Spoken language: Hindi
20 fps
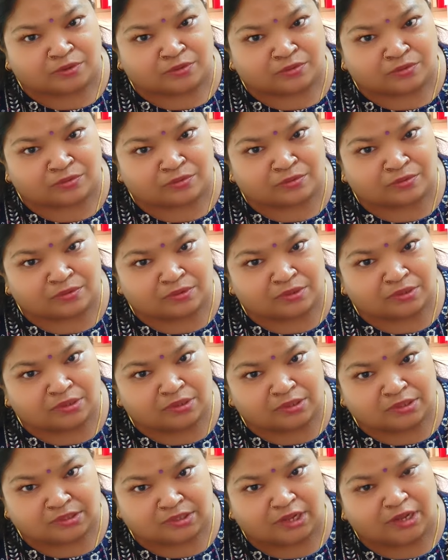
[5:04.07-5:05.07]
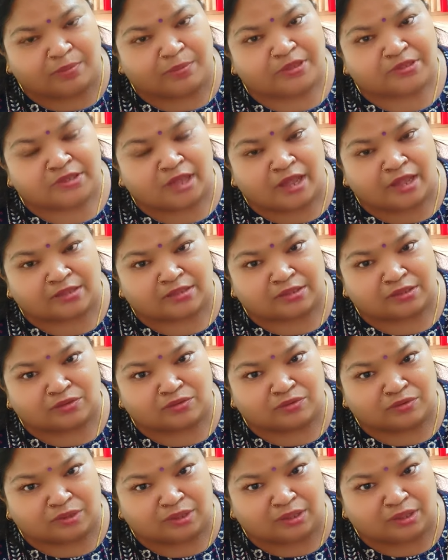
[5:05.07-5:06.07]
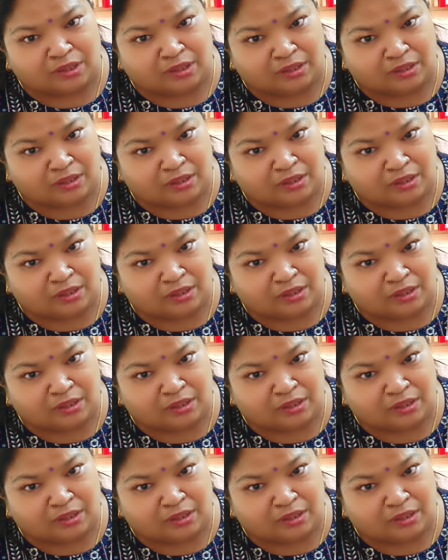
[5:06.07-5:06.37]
बनो इसलिए मैं चाहती हूँ कि